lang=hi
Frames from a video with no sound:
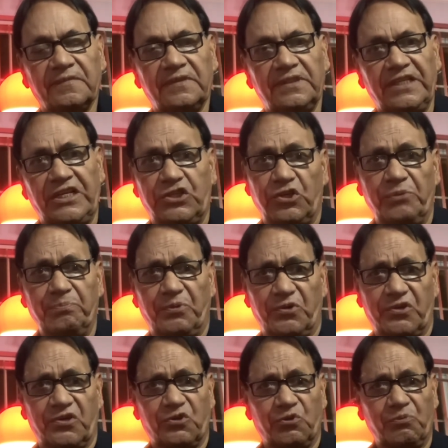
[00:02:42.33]
ये जो
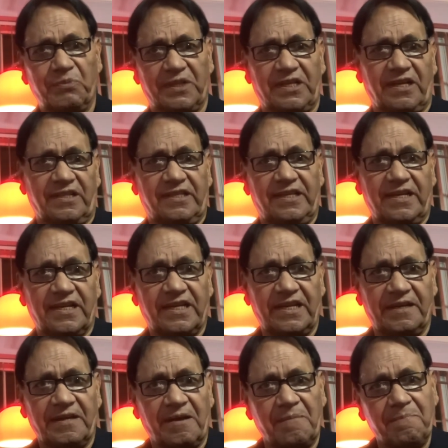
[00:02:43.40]
इम्पोर्टेड हुकूमत कहती है कि
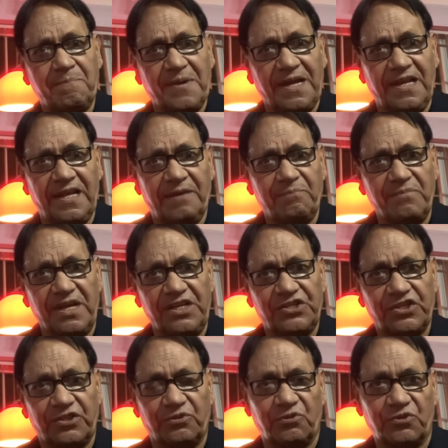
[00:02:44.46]
हम पहले
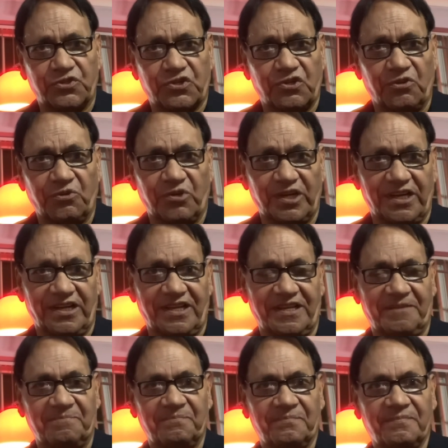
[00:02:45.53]
मीशत को स्ट्रॉन्ग करेंगे
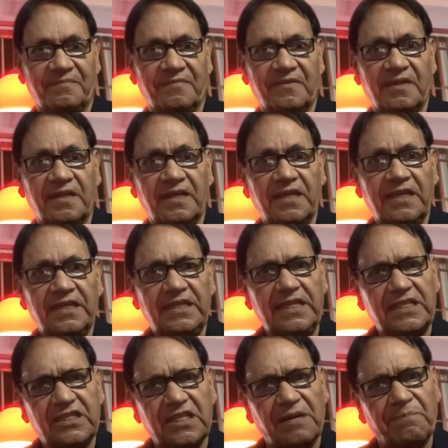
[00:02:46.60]
ये
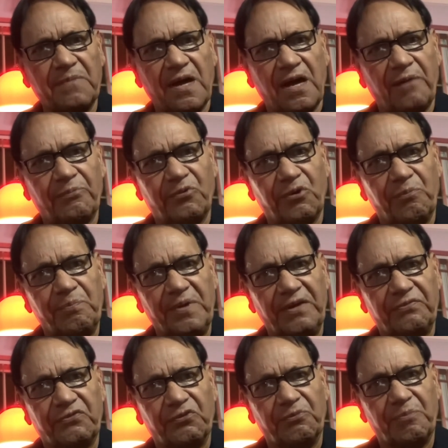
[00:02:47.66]
सब आपको
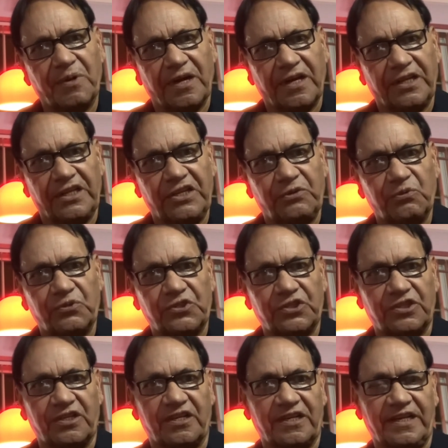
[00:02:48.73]
बेवकूफ़ बनाने की कोशिश
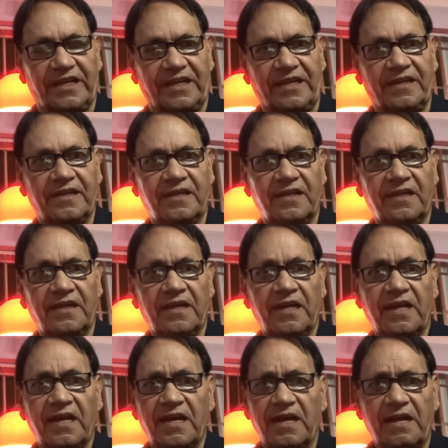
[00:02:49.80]
कर रहे हैं
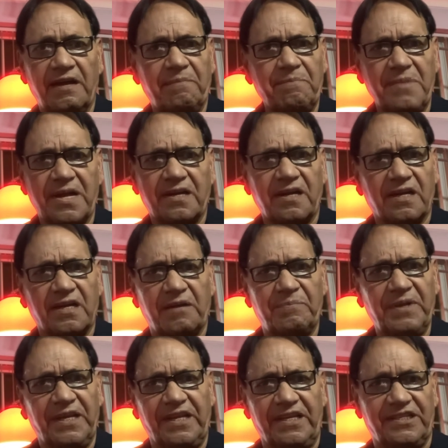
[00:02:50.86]
अमेरिका
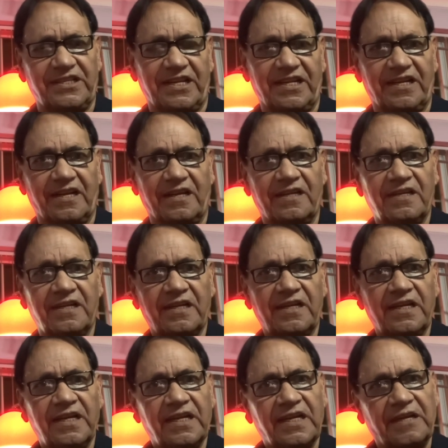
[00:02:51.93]
कभी नहीं चाहेगा
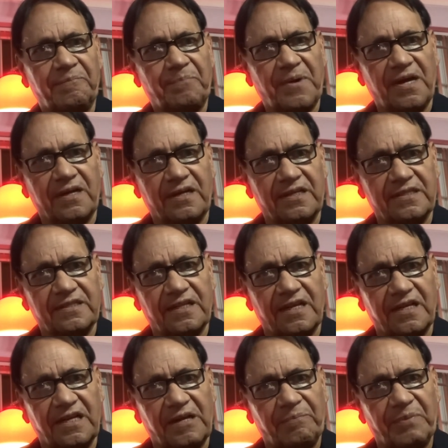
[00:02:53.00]
कि
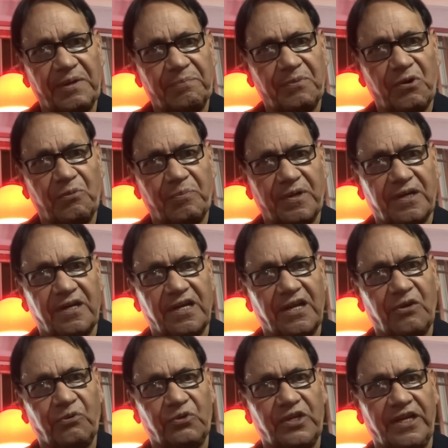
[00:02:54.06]
पाकिस्तान अपने पाँव पर खड़ा
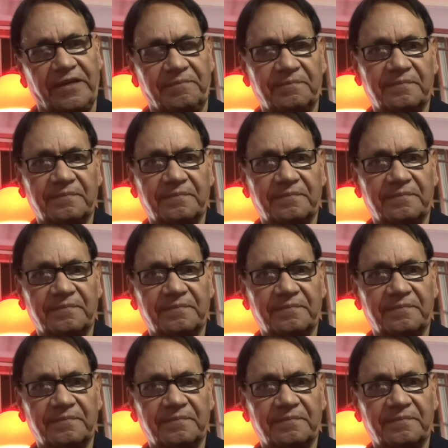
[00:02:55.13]
हो जाए